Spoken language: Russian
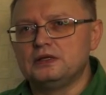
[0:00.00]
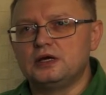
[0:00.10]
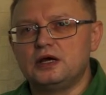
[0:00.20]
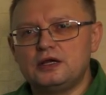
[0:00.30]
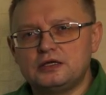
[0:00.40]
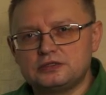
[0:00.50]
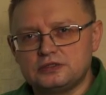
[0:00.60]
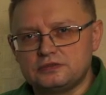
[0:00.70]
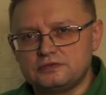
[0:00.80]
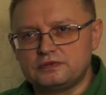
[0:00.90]
на
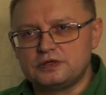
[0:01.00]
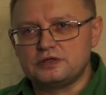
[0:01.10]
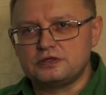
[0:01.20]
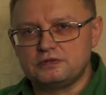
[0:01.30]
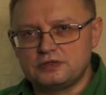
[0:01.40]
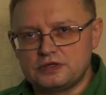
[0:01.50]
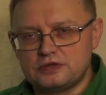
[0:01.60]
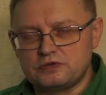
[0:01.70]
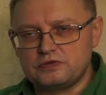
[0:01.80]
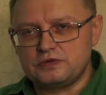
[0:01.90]
Аляске в конце XIX
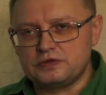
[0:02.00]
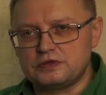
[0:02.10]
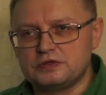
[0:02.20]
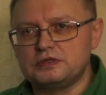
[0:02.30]
века.